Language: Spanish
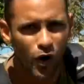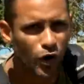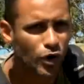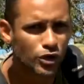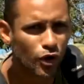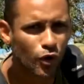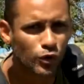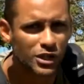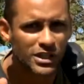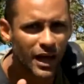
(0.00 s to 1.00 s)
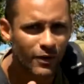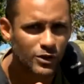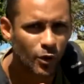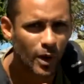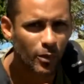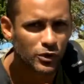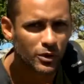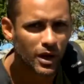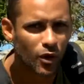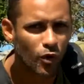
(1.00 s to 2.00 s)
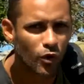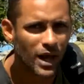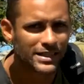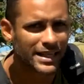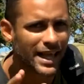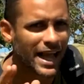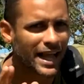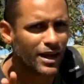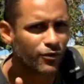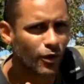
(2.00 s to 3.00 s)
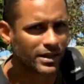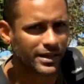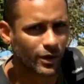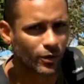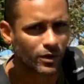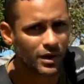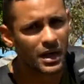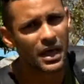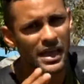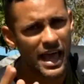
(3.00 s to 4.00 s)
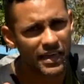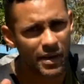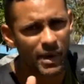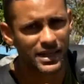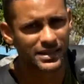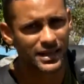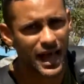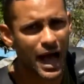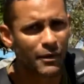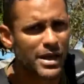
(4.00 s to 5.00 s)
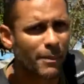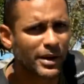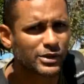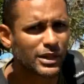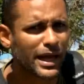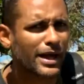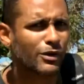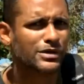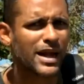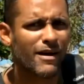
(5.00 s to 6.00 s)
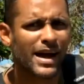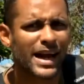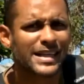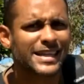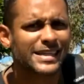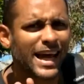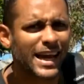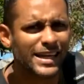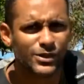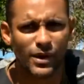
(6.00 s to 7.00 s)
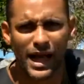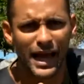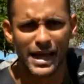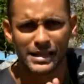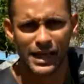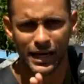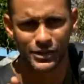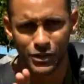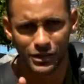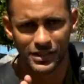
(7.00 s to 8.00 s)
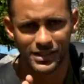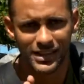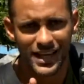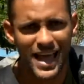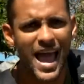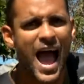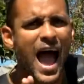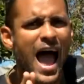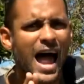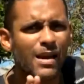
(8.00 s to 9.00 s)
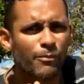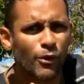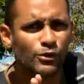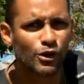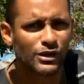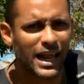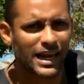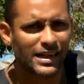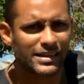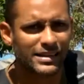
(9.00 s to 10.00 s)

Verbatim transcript: otros cuchichaban sobre posibles locuras en aquel forastero. Y además, había personas que encontraban gracia y talento en aquellas narraciones, al punto tal